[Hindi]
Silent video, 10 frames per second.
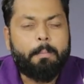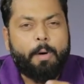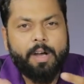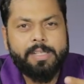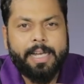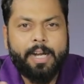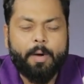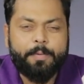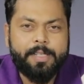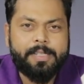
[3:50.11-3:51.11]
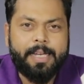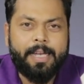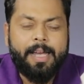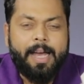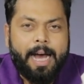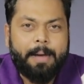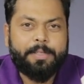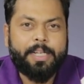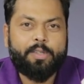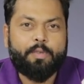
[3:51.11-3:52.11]
बहुत सारे ऑप्शंस हैं आप
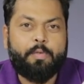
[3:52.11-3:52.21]
चाहिए तो